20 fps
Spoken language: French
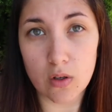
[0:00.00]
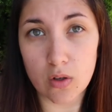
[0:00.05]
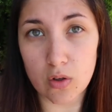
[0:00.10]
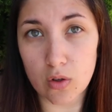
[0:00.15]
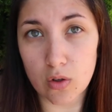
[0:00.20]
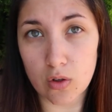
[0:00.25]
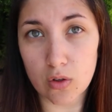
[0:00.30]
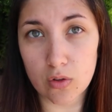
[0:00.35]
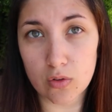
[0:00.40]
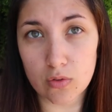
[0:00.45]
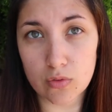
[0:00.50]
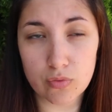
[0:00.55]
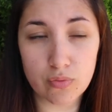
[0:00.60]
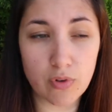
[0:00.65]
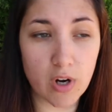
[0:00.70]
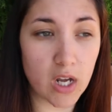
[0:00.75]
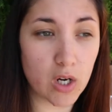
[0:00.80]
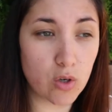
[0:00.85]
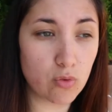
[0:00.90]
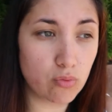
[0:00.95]
une
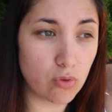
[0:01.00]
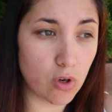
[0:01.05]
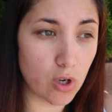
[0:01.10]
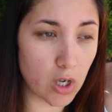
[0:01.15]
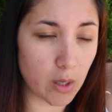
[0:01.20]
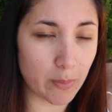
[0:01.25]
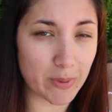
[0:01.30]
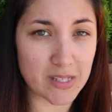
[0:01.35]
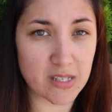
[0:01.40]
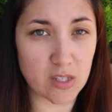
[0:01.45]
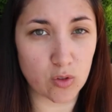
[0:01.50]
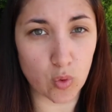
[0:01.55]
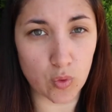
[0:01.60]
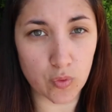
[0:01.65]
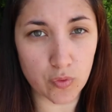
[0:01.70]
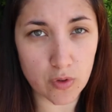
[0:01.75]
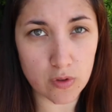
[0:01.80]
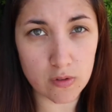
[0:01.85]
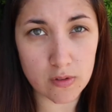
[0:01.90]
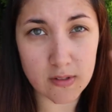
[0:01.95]
fois la couleur, après c'est trop
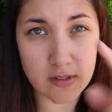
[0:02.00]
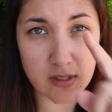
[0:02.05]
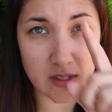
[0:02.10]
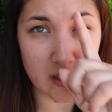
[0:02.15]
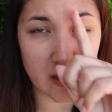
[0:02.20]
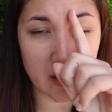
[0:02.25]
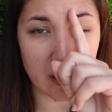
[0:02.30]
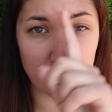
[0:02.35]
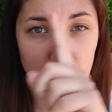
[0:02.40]
foncé,